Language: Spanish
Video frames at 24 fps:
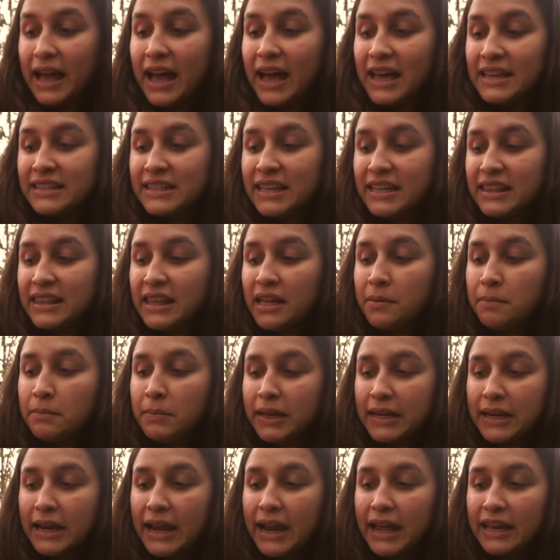Así
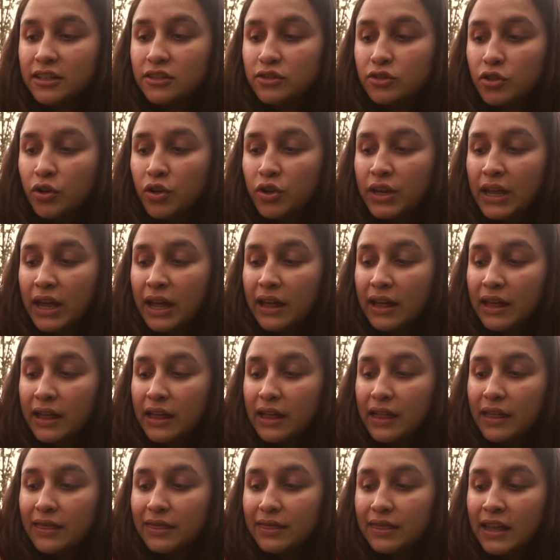termina la historia
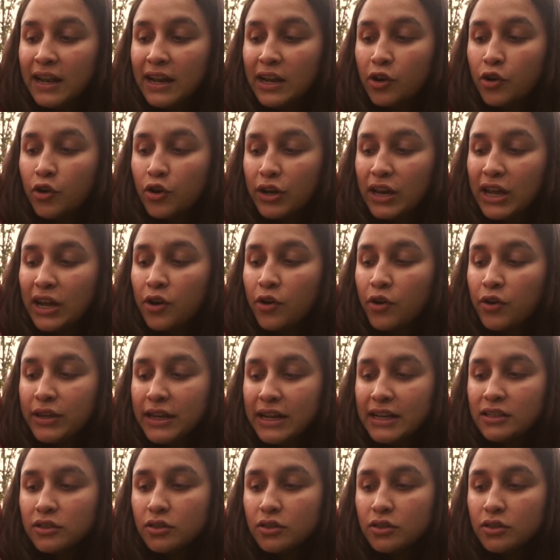del conejo y el